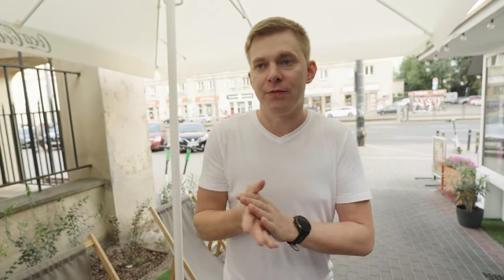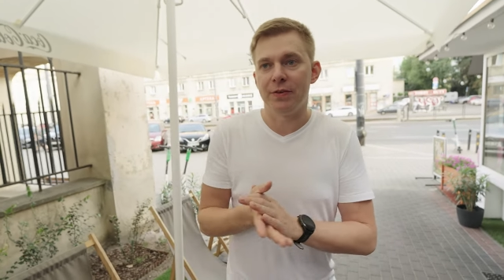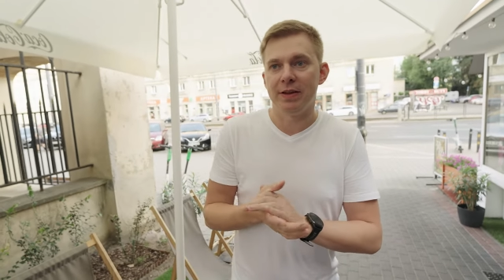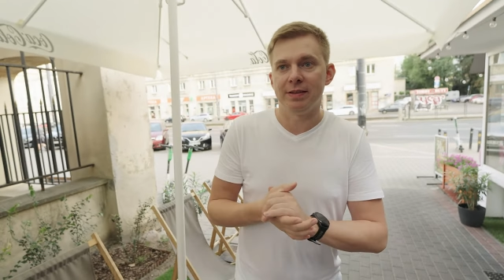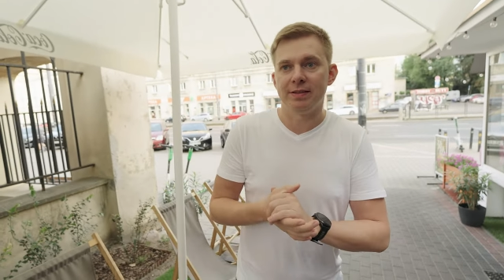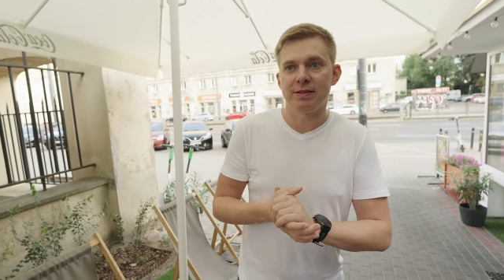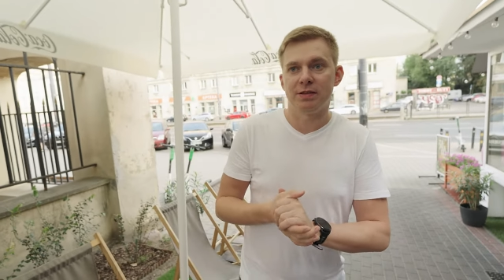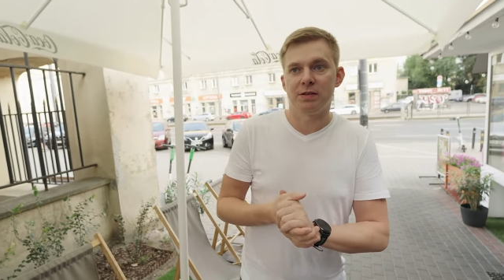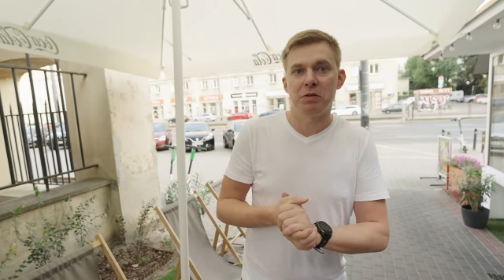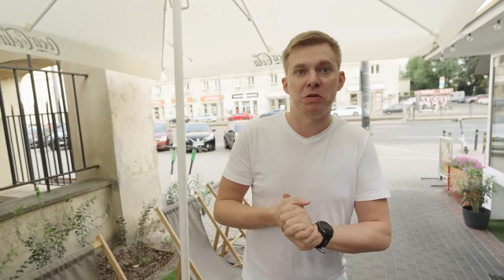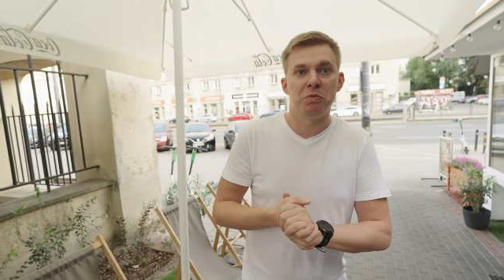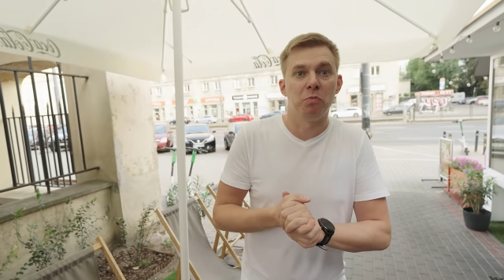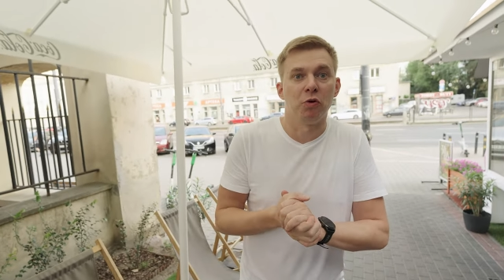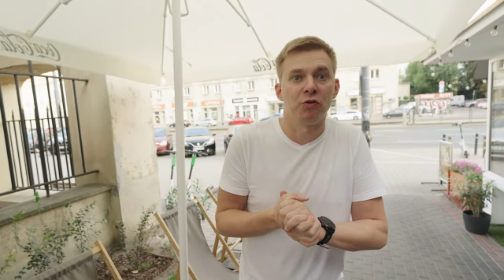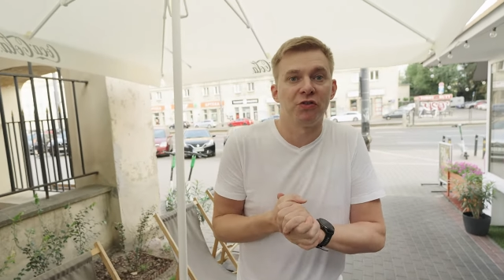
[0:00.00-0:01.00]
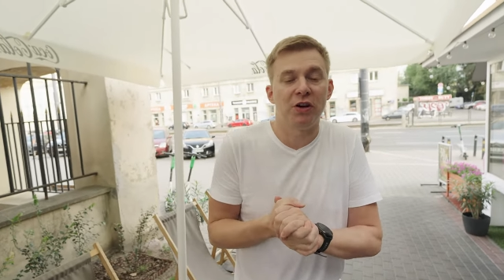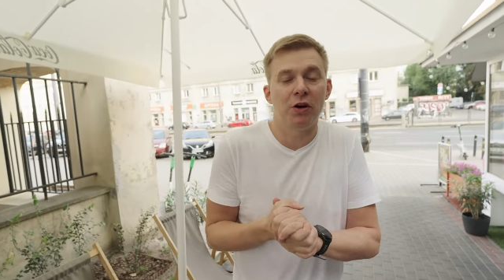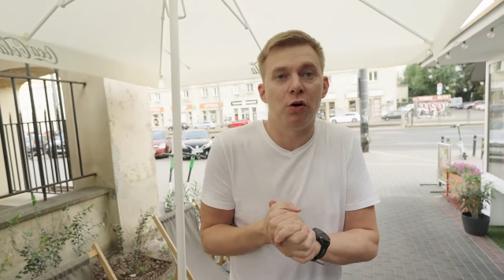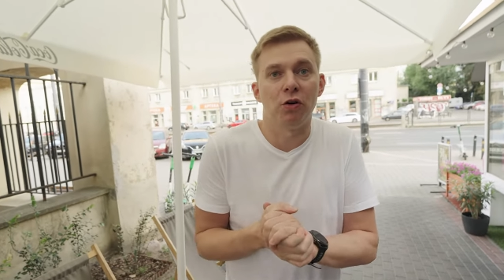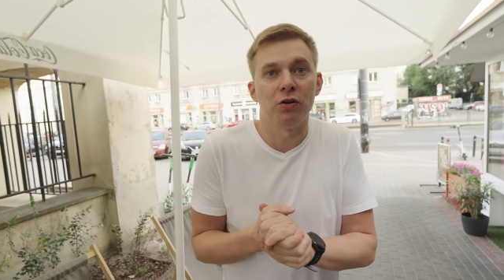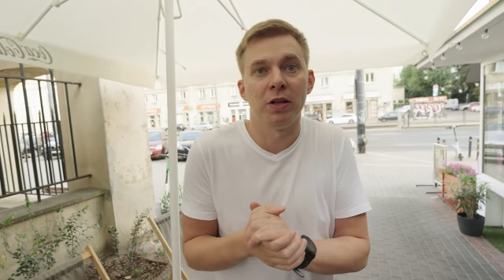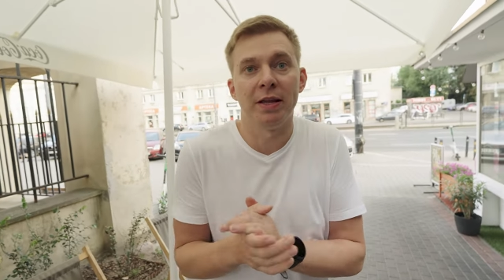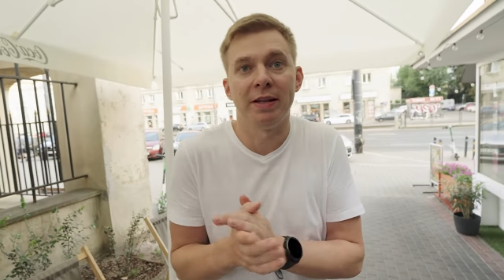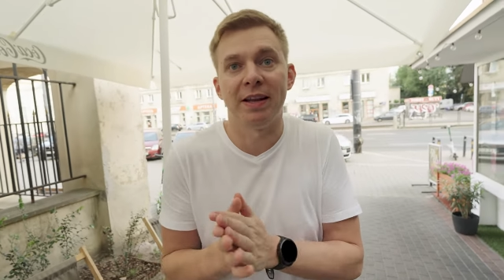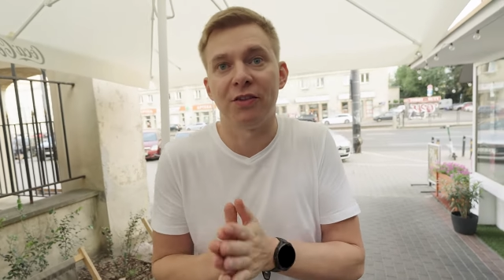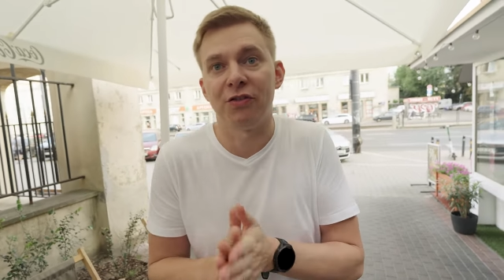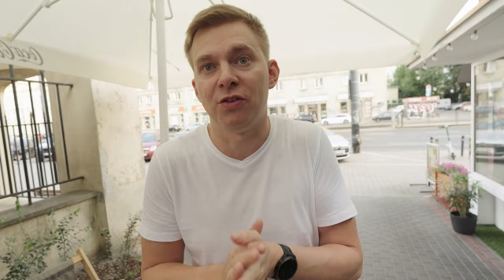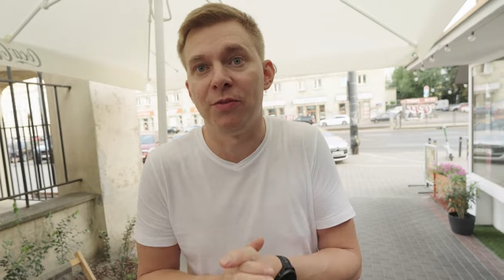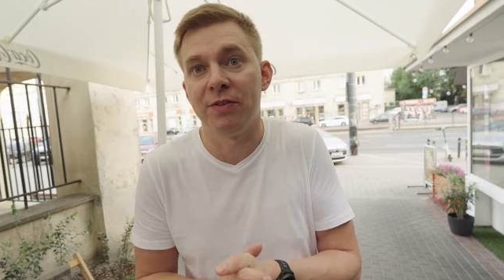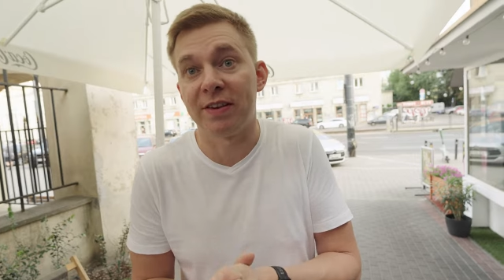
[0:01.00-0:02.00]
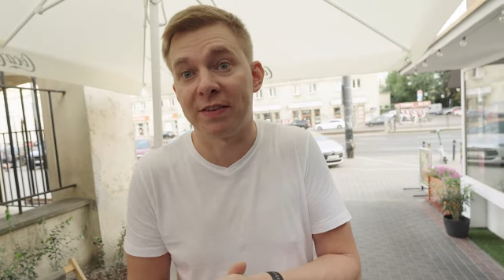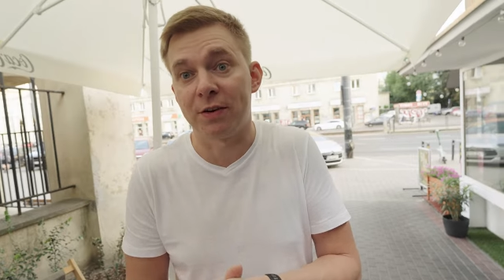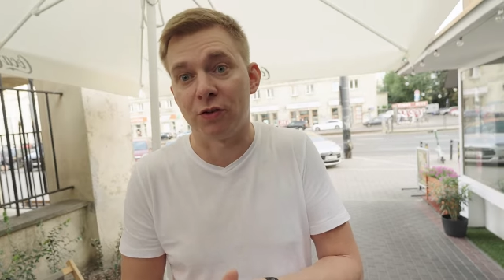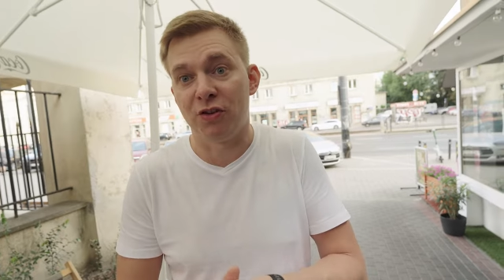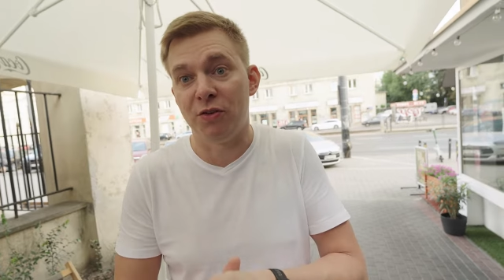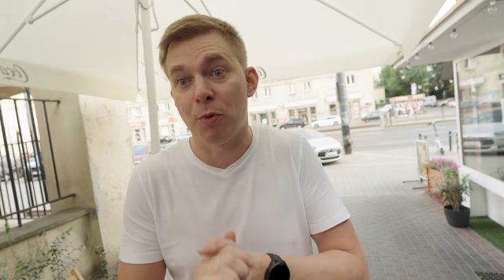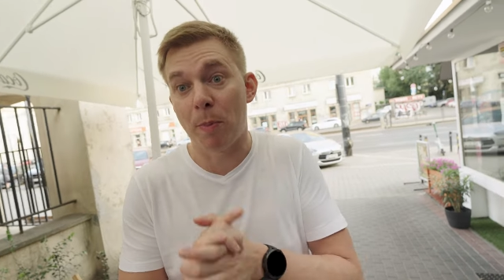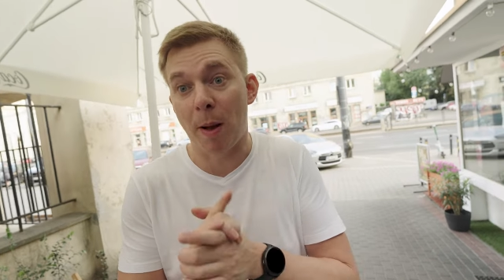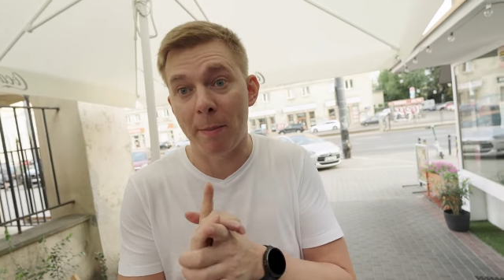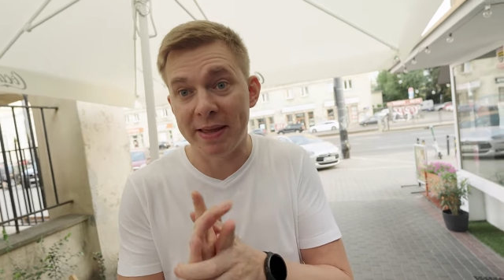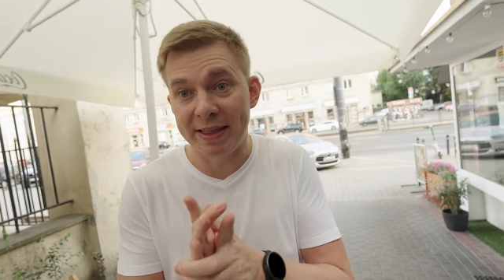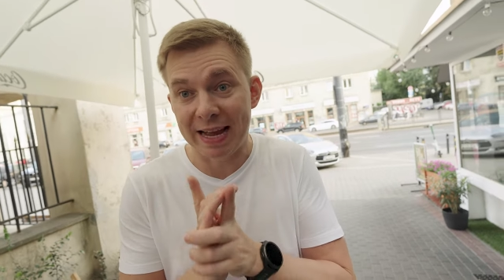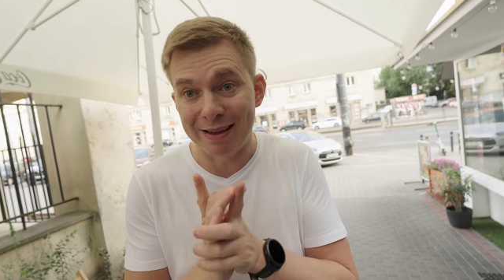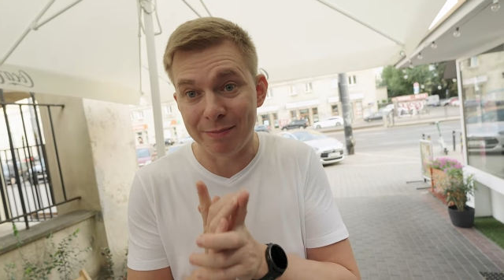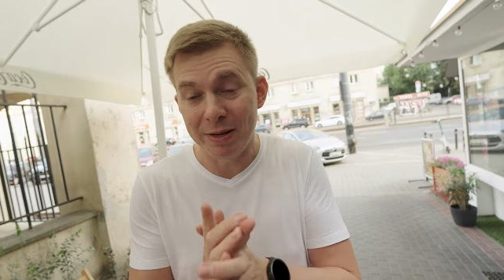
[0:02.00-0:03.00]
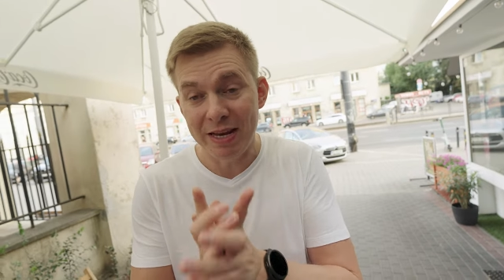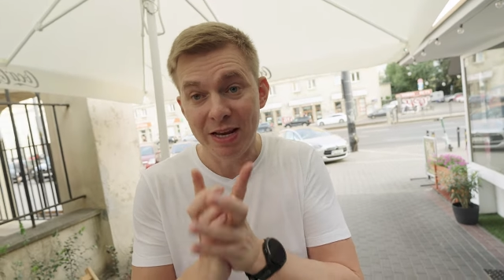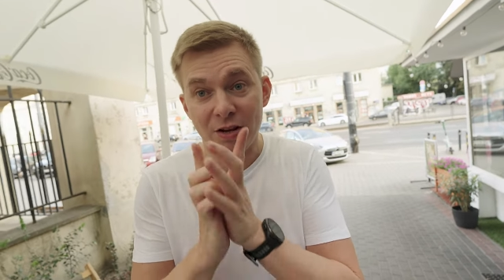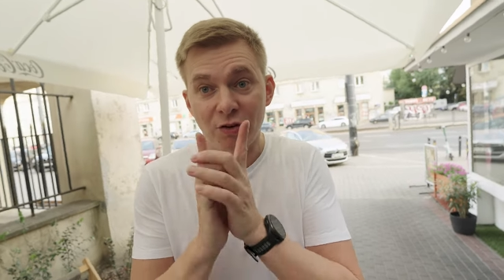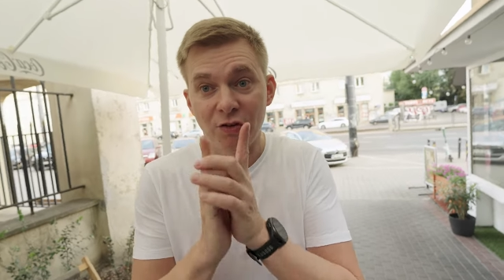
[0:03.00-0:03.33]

więc y, może on nas czymś zaskoczy, bo pamiętajmy,